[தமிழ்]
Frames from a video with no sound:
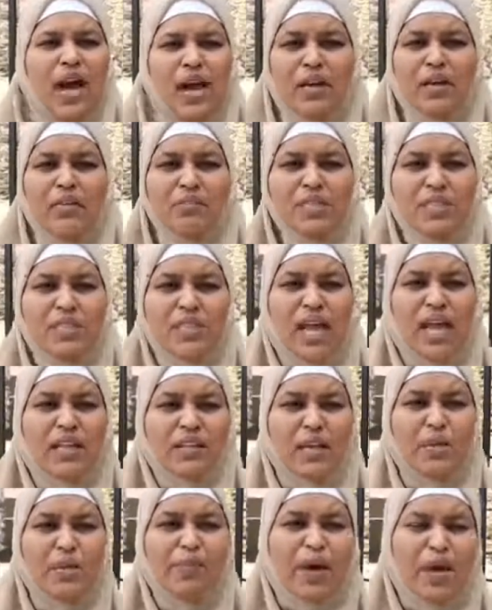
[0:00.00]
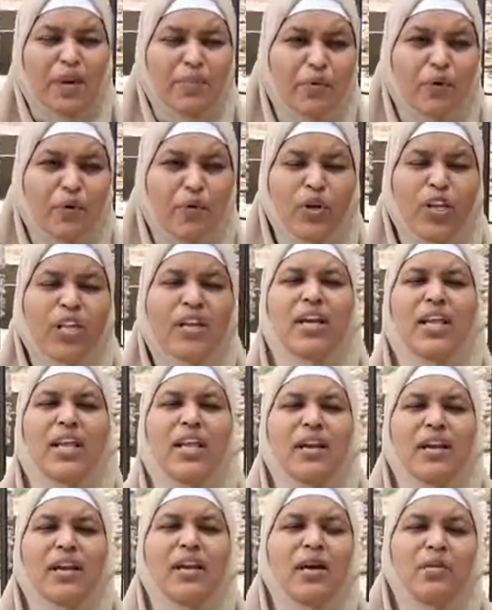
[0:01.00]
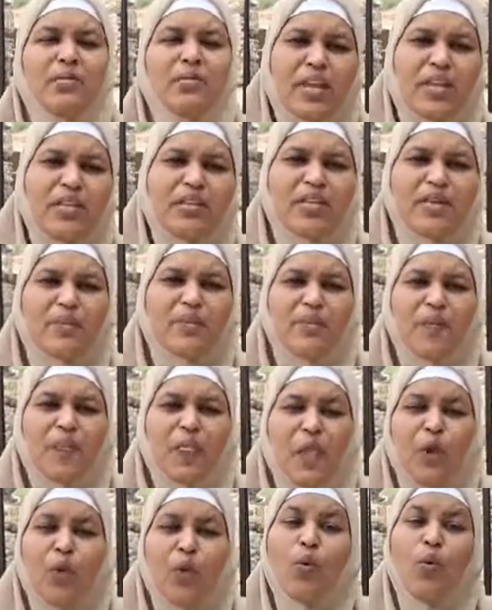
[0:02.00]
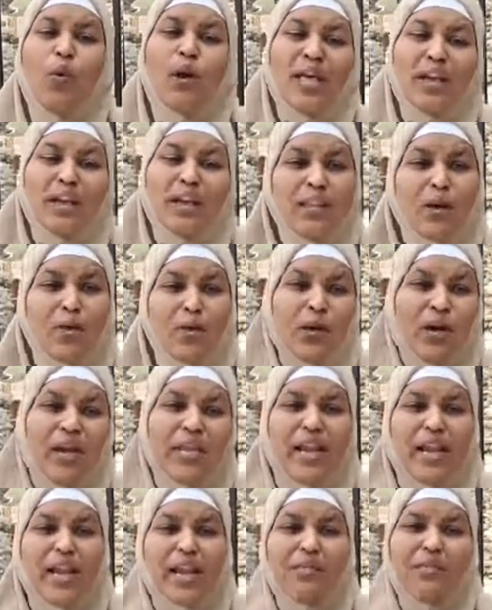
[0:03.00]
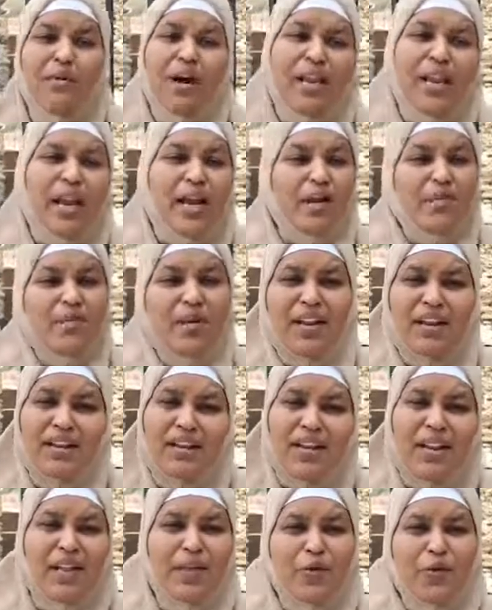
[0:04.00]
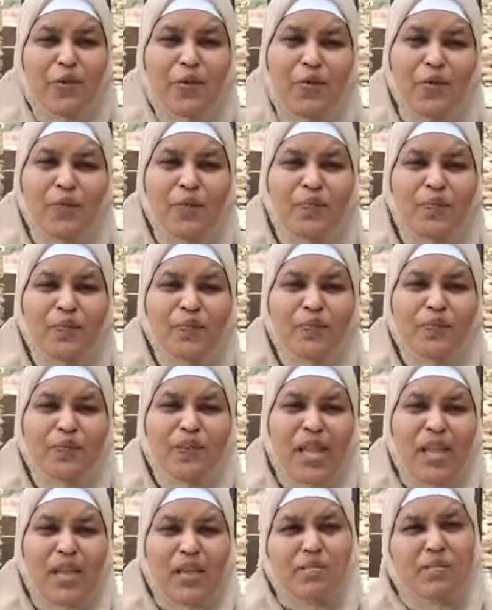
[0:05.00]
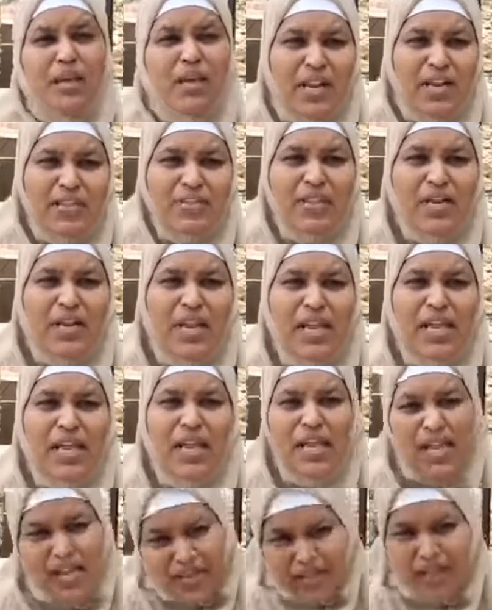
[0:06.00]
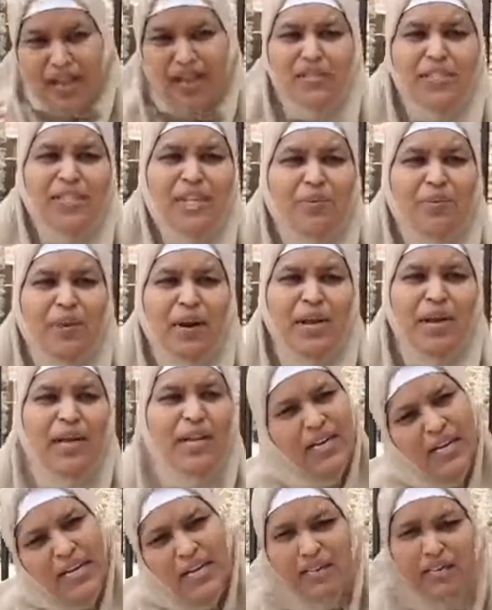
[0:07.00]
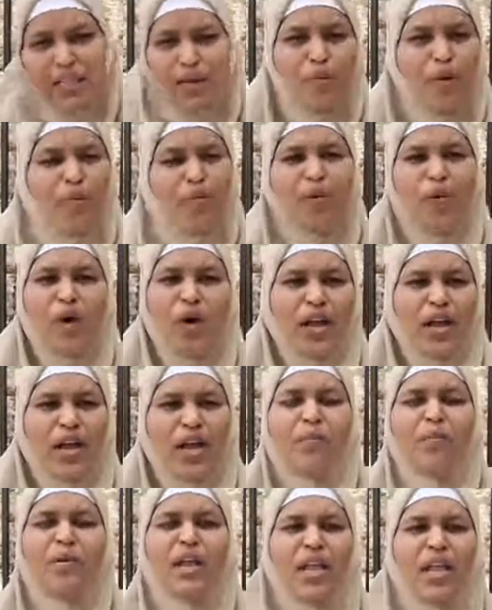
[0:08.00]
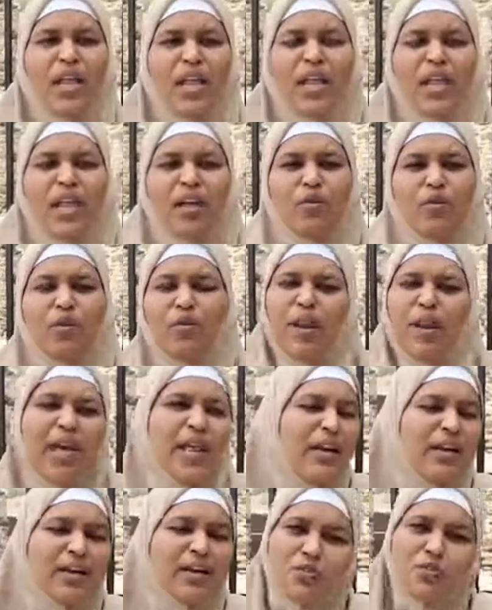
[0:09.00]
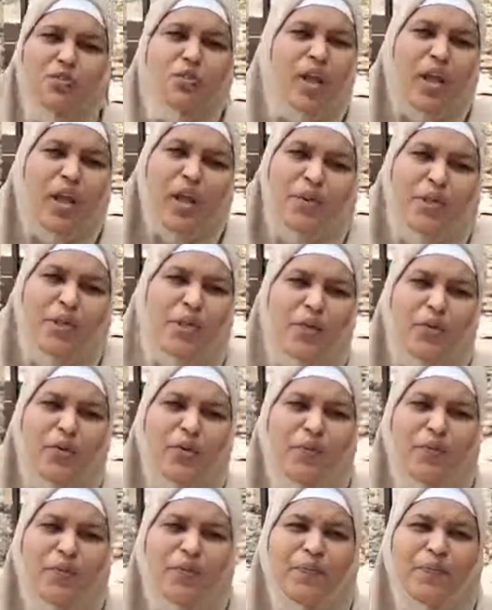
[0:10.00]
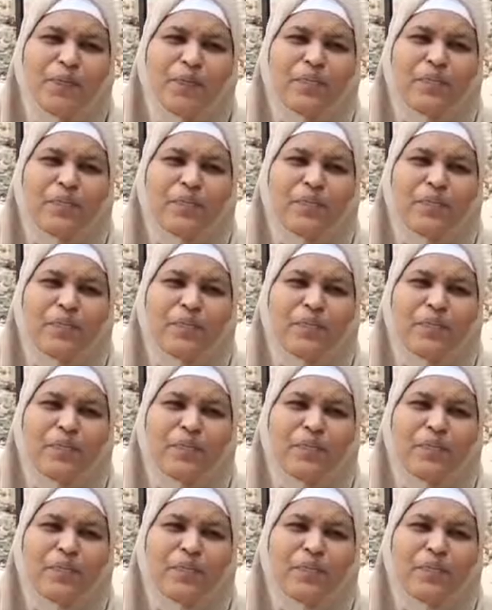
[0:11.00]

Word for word: காரணம் இஸ்லாத்தை பரப்பி கொண்டிருக்கிறீர்கள் அப்படின்ட்டு கூட இருந்தவங்களுக்கு என்ன மாதிரியான மனநிலை இருக்கும் இமிகிரேஷன்ல எதையாவது செக் பண்ணிட்டு நீங்க திரும்ப போங்க அப்படின்னு ஒரு மணி நேரம் கழிச்சு சொன்னா எப்படி இருக்கும்